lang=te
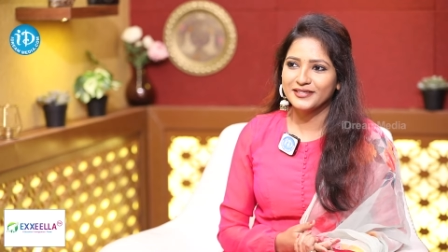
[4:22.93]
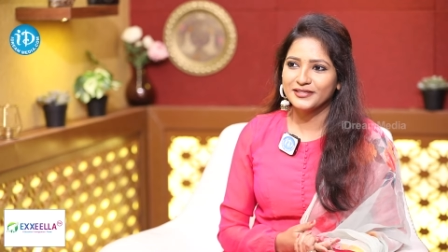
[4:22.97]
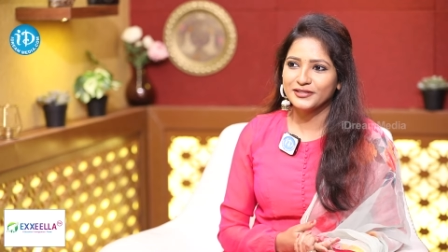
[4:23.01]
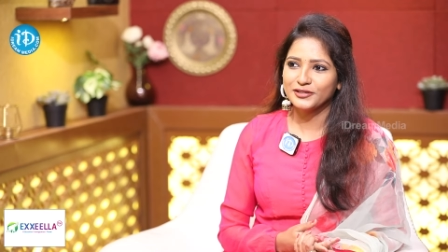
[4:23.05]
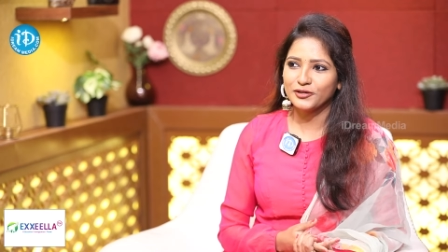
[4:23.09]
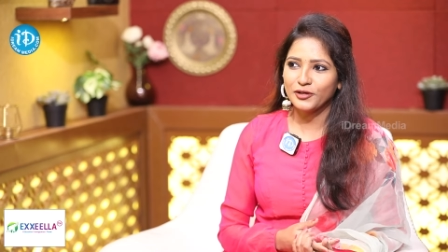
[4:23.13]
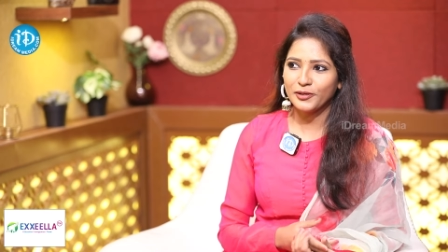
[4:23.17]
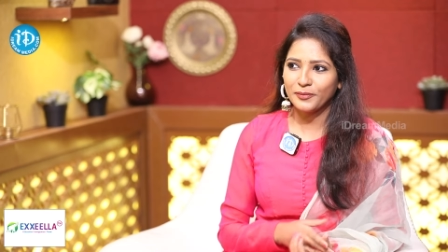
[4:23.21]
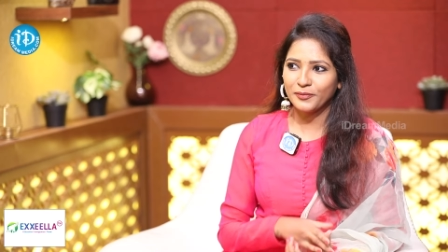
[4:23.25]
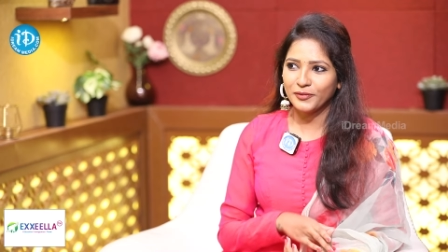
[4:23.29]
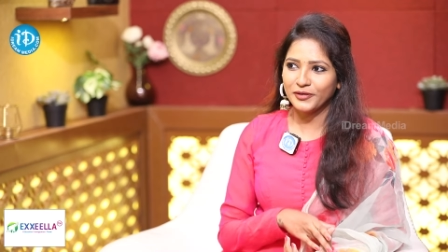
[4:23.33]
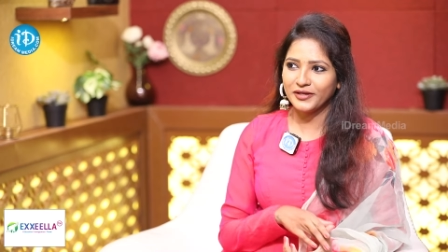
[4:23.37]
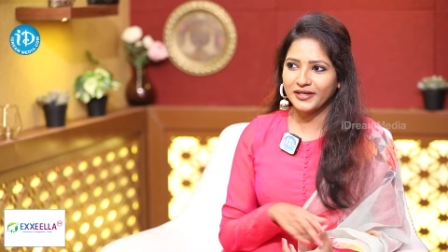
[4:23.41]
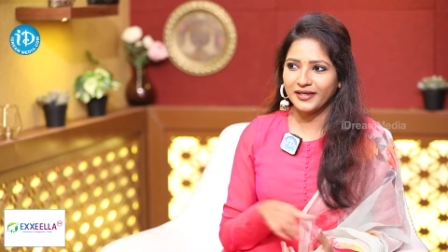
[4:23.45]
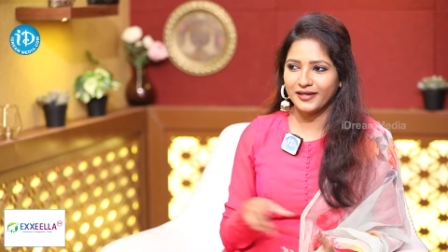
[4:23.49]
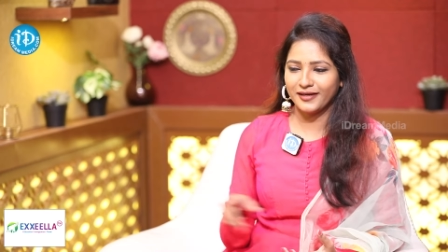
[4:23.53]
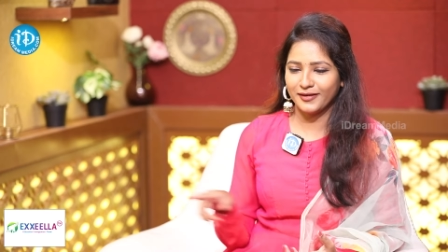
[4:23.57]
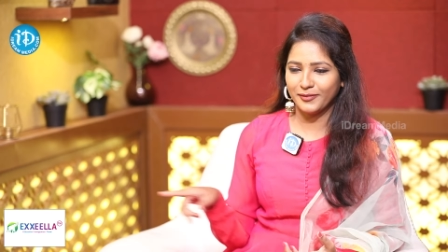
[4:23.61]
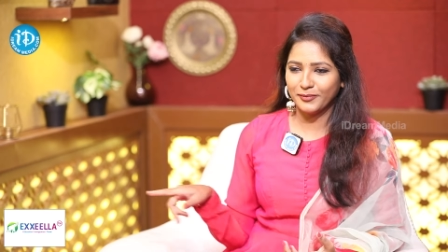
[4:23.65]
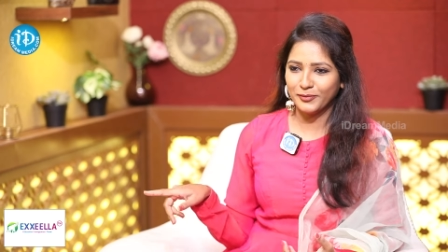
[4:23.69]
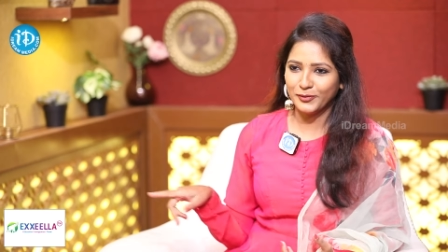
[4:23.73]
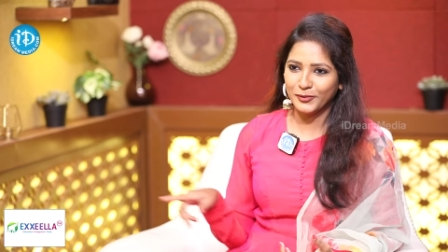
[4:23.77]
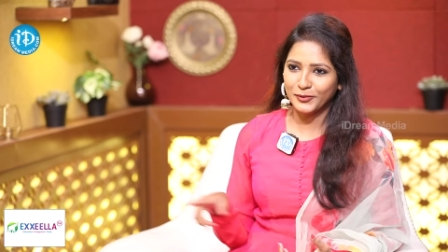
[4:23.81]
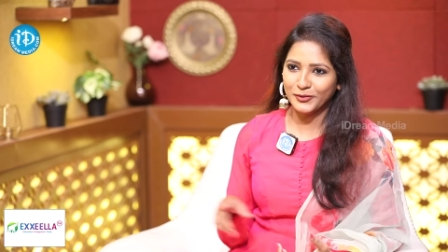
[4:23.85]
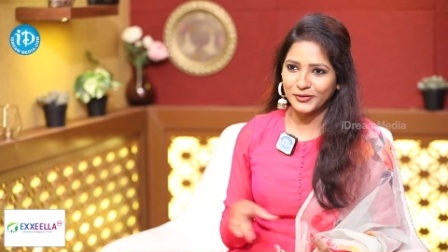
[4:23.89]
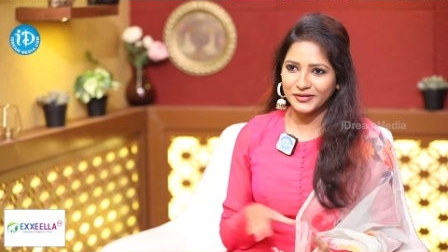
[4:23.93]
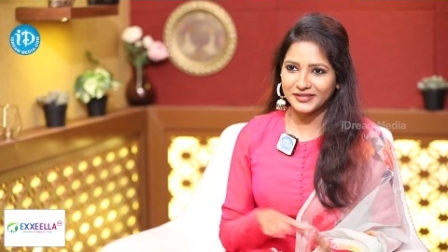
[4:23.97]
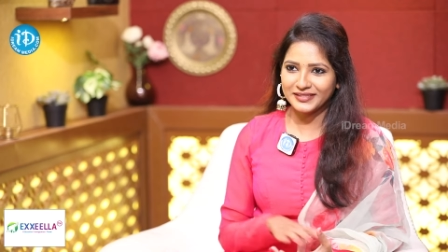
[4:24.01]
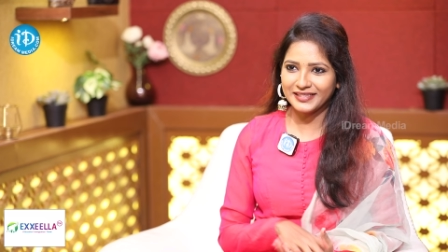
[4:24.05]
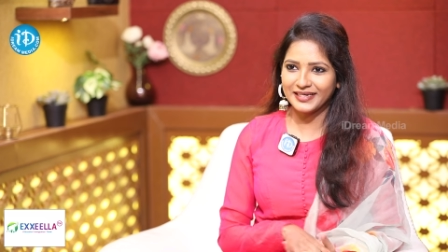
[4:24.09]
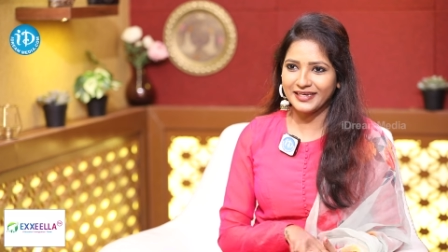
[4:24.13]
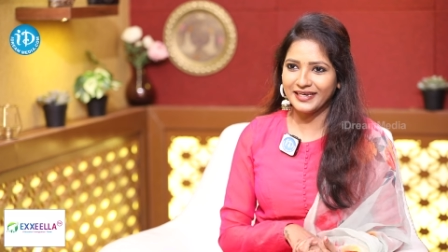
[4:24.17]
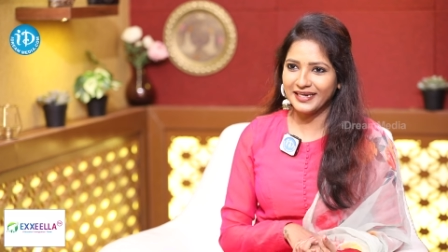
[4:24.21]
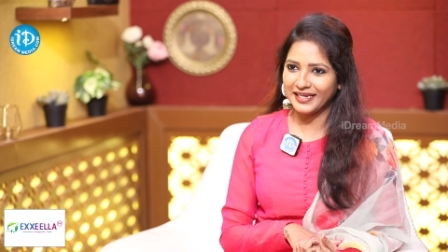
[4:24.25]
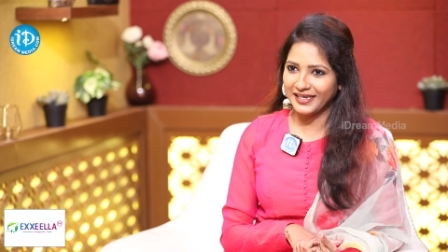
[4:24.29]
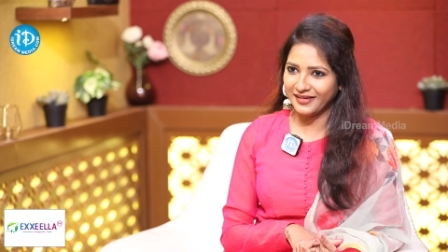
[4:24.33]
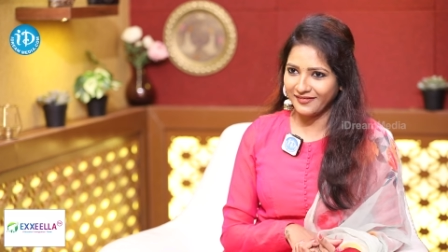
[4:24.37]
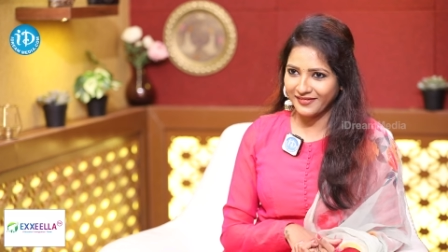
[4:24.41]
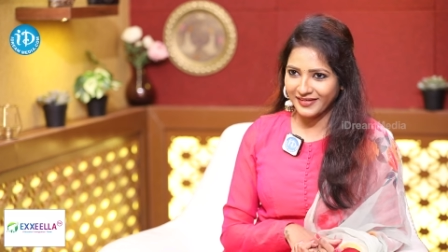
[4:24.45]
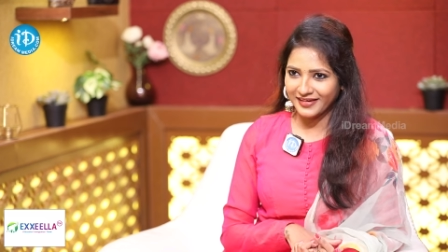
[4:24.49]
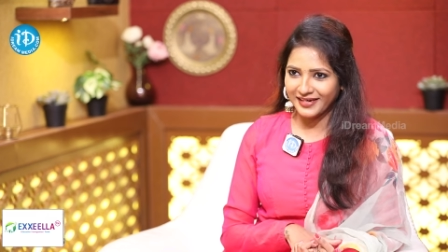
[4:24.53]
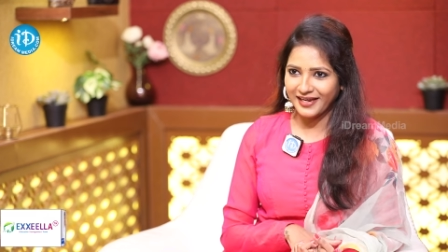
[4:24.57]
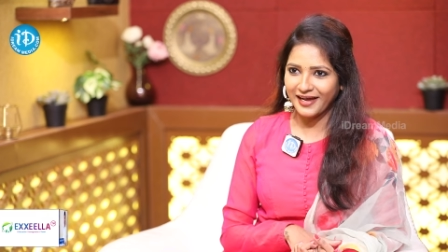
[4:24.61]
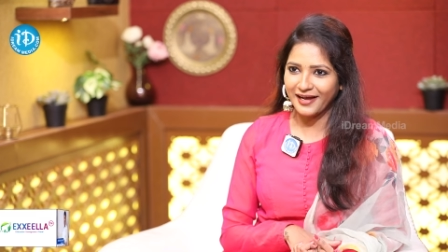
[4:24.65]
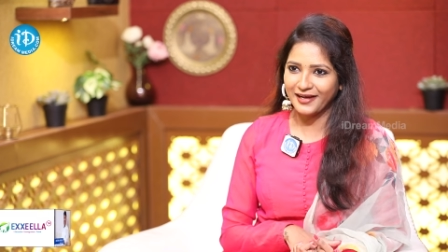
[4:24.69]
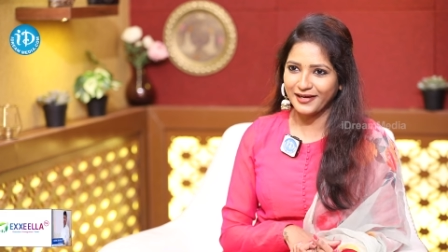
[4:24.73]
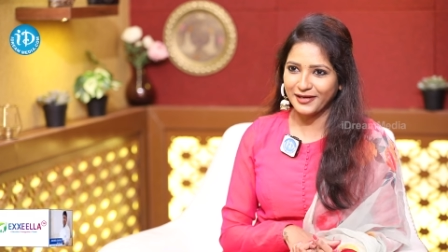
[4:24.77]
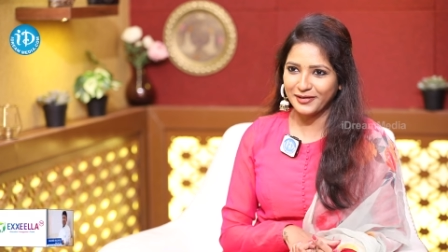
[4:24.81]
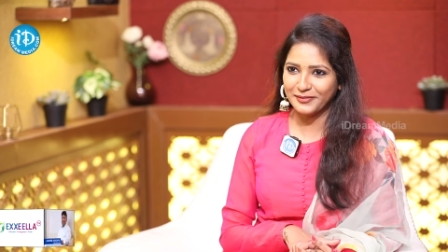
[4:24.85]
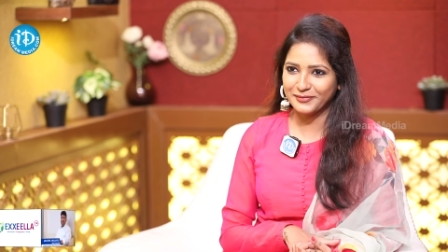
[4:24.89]
సో ఇప్పుడు ముహూర్తాలు లేవని
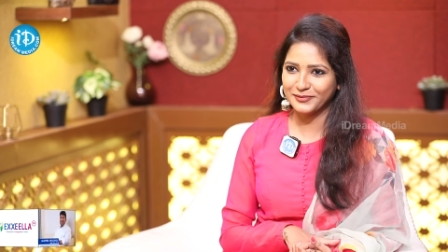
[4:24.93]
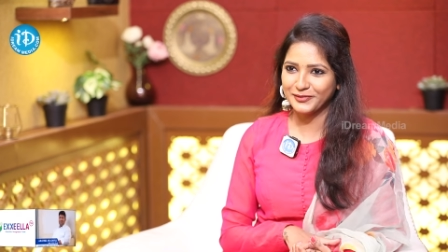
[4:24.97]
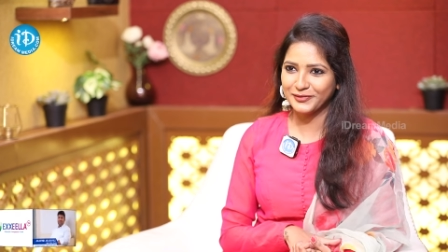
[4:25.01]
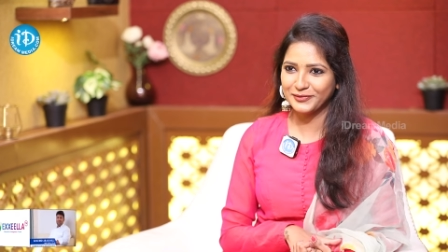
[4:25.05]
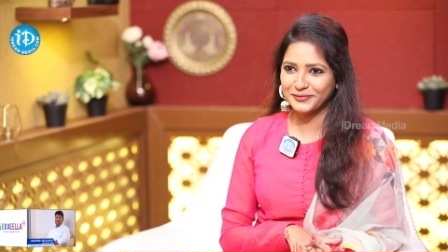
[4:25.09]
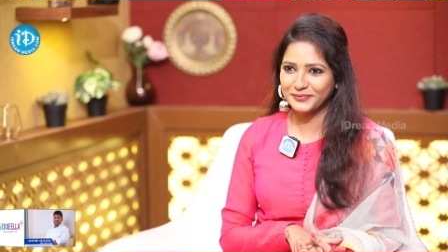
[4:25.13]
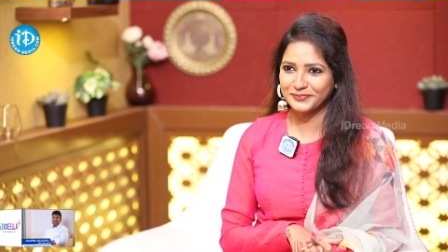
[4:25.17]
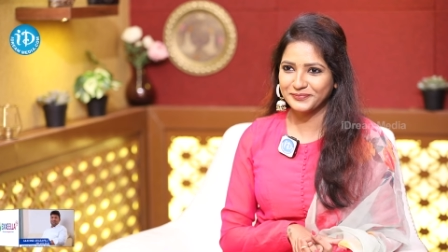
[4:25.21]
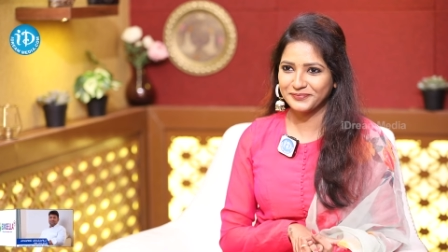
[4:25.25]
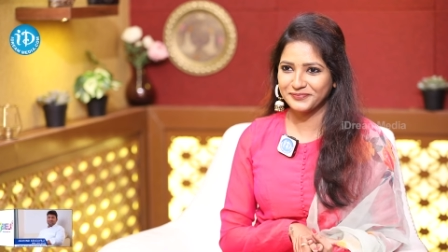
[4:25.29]
ఆగాము